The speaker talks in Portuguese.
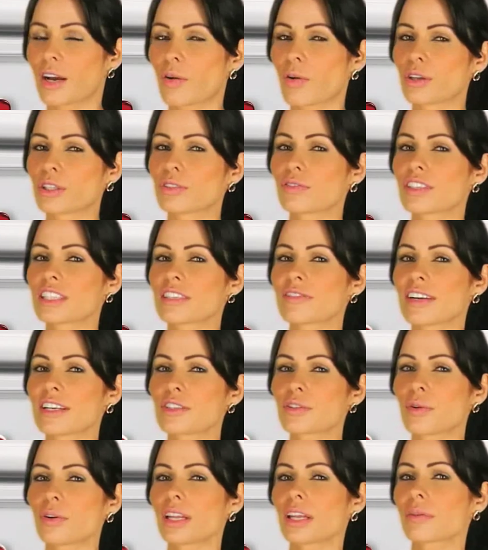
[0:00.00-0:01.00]
Quando você vai
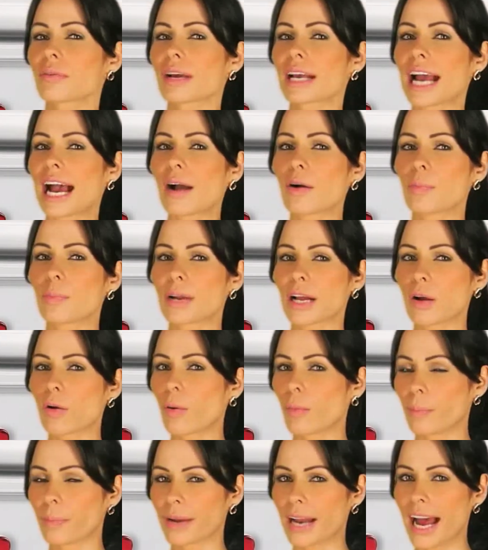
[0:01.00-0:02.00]
escolher um carro para
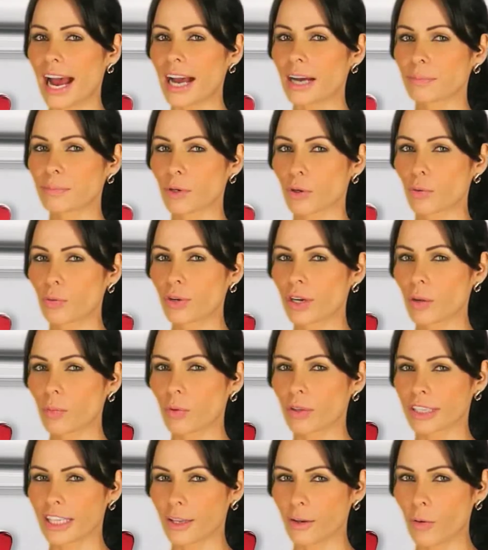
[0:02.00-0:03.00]
comprar, procura um
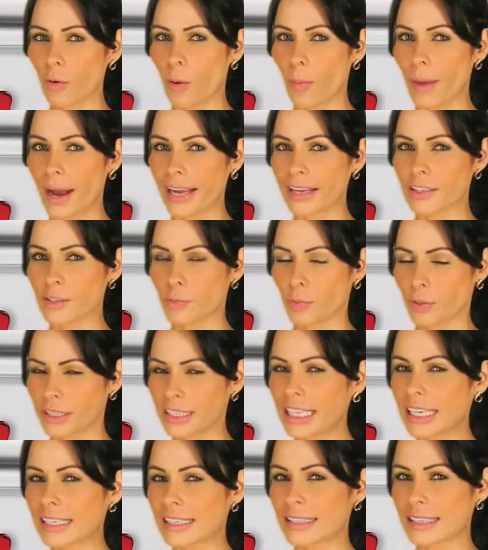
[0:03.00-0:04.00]
modelo com mais
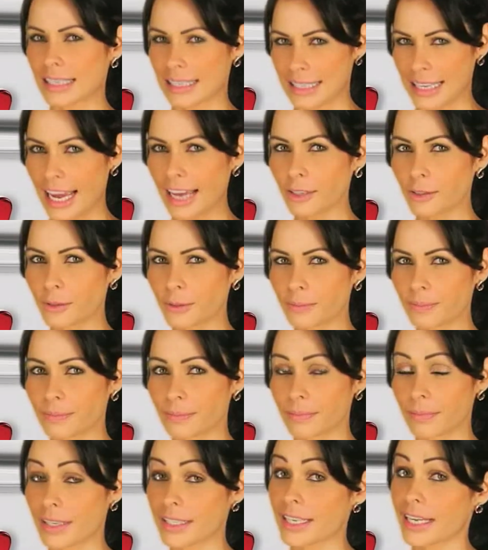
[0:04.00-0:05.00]
potência, certo?
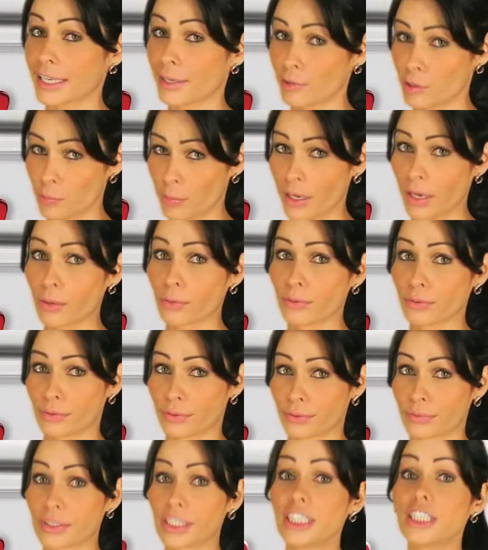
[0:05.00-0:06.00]
Mas aí eu te
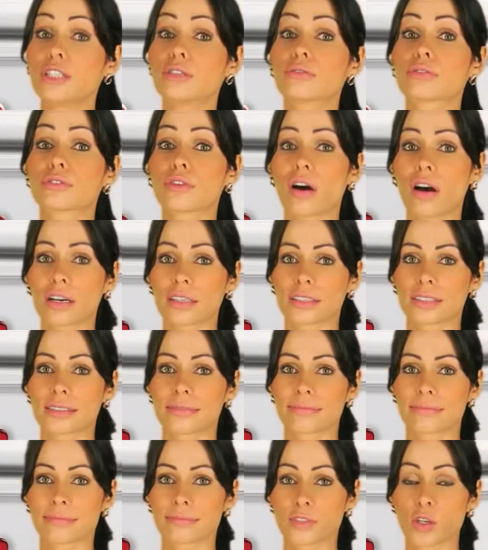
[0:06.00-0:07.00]
pergunto, e o torque?
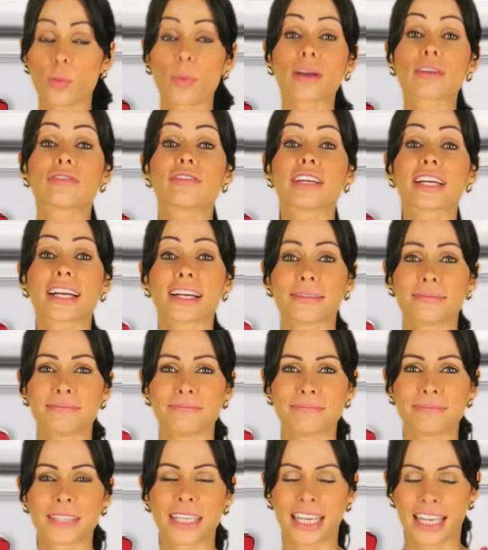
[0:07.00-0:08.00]
Como é que fica?
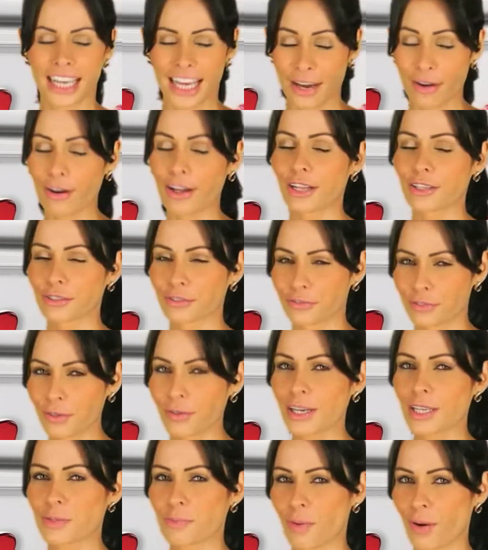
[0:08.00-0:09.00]
É hora do Vroom
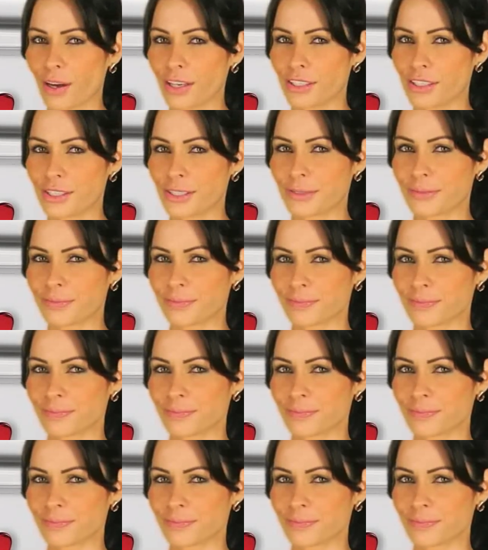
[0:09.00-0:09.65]
Responde.